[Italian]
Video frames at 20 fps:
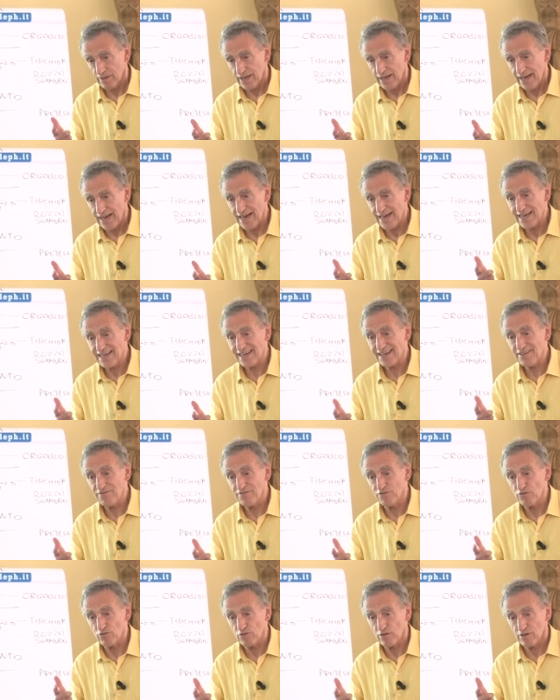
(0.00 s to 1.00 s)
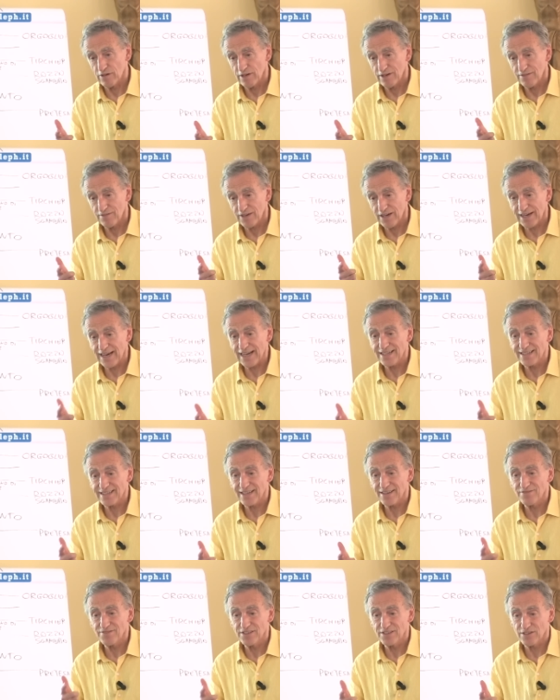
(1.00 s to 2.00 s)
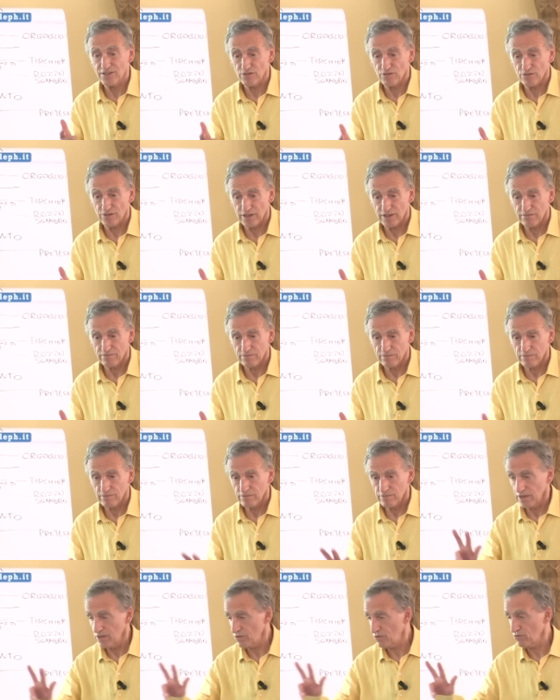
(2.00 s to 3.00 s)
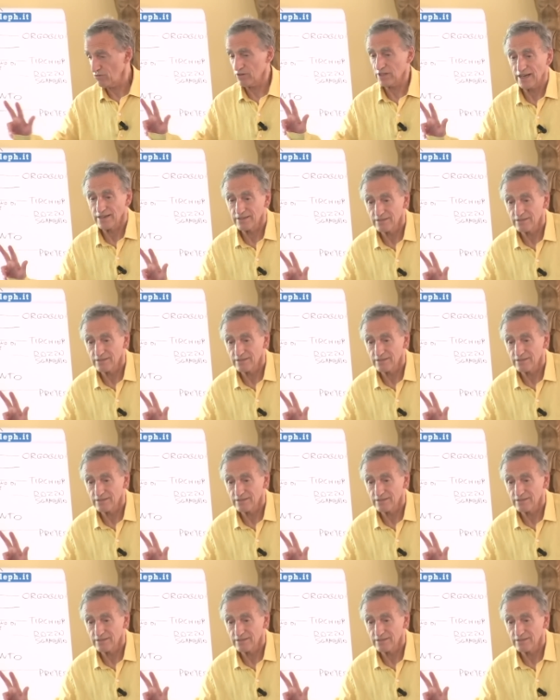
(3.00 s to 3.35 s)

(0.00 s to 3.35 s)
RV, retta visione, su tre.